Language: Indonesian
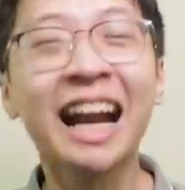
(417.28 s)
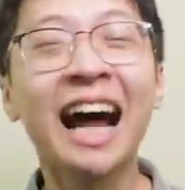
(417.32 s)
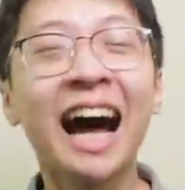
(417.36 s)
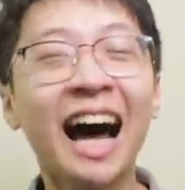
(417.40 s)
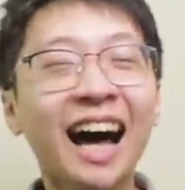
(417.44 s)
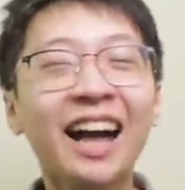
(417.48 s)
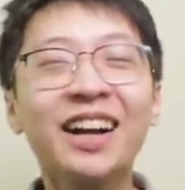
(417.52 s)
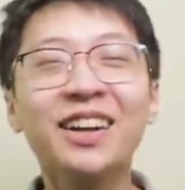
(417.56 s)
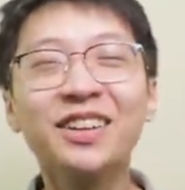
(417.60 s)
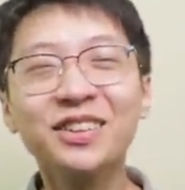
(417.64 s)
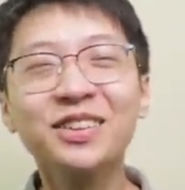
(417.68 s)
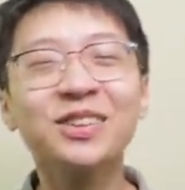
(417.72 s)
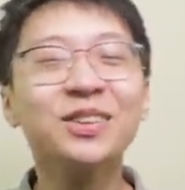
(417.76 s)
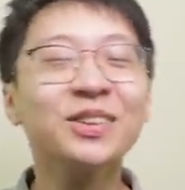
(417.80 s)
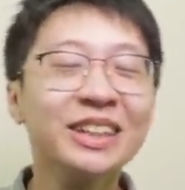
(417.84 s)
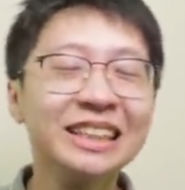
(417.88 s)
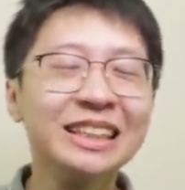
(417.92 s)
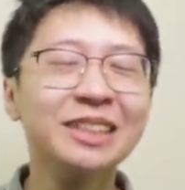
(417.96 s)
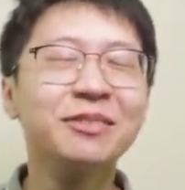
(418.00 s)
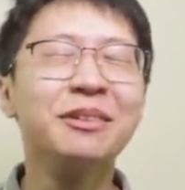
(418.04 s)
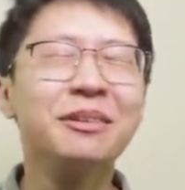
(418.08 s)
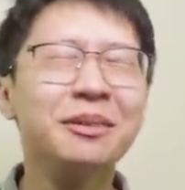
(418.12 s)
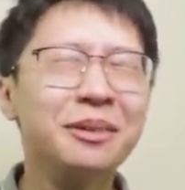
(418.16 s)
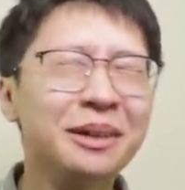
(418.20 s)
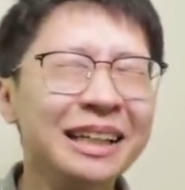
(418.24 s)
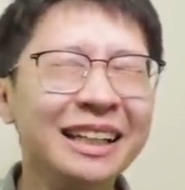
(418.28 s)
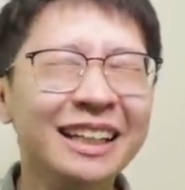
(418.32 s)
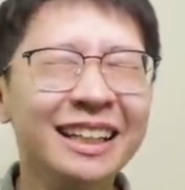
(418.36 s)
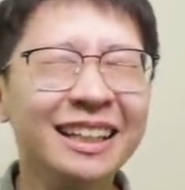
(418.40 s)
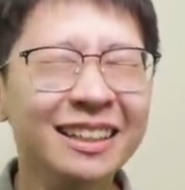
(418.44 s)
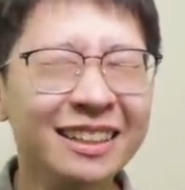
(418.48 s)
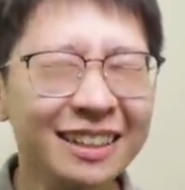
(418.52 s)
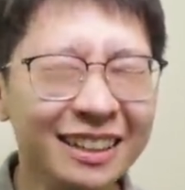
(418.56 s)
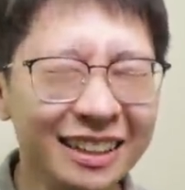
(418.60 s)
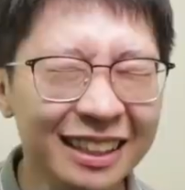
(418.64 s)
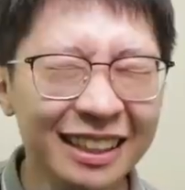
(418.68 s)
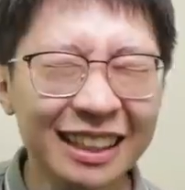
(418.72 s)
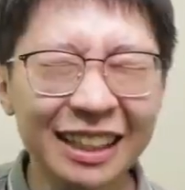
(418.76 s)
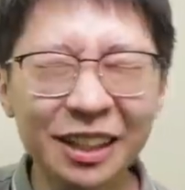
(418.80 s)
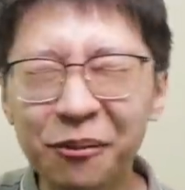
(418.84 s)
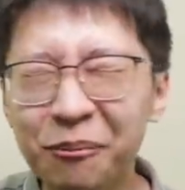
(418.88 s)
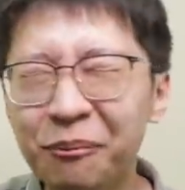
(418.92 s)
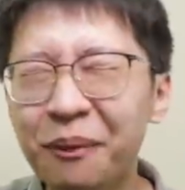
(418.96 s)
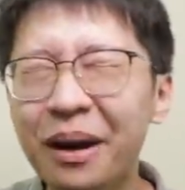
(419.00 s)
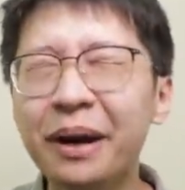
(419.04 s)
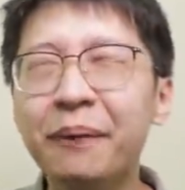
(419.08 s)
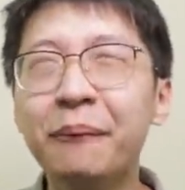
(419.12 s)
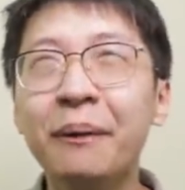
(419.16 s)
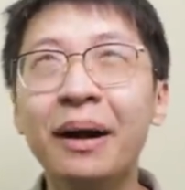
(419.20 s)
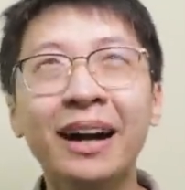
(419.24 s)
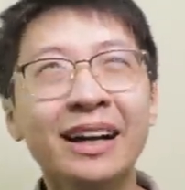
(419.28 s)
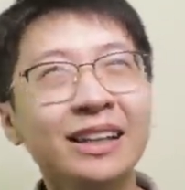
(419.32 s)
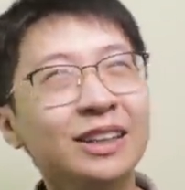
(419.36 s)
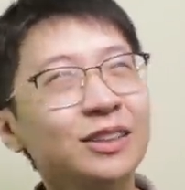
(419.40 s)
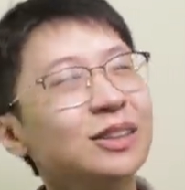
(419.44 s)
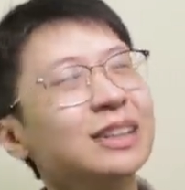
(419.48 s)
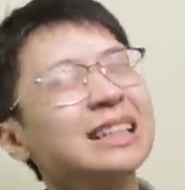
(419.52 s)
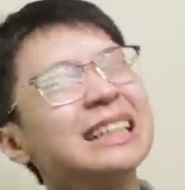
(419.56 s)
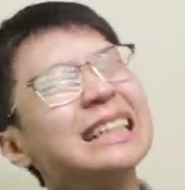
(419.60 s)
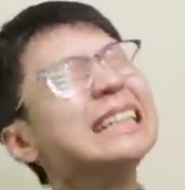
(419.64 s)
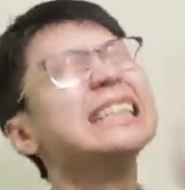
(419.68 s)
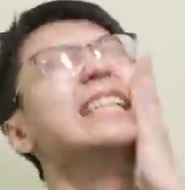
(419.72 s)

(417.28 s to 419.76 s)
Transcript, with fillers: terharu gue teman-teman lebay banget gue